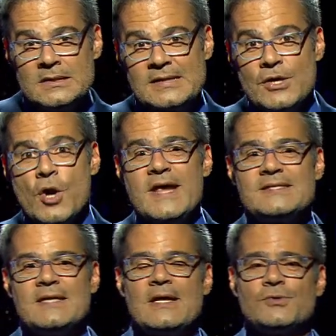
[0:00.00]

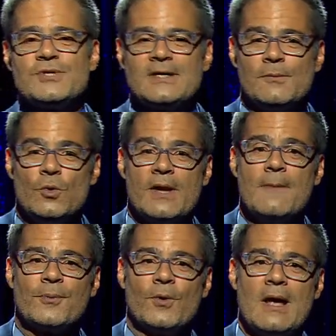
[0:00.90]
Señores, esta noche tenemos un
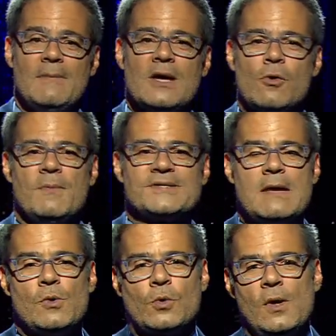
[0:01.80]
gran programa.
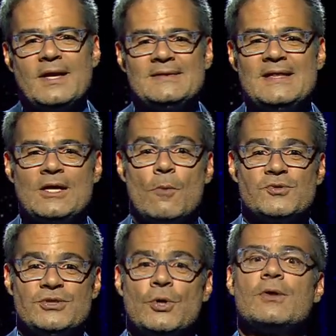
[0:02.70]
Conversamos con el cantante y
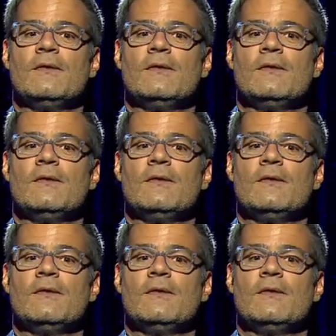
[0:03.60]
compositor